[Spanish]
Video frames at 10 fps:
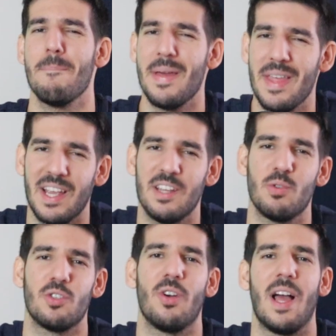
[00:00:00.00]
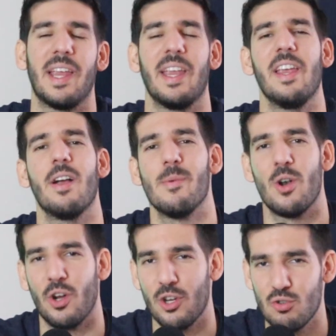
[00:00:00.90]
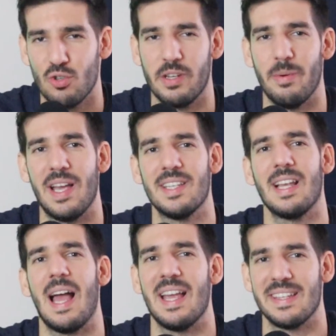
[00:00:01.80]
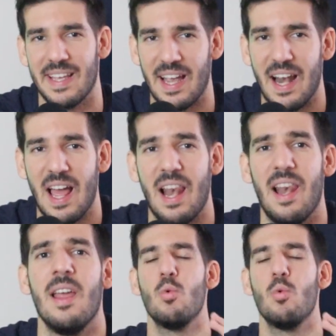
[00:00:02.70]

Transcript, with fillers: me dejéis vuestro like y como no, que os suscribáis a este canal.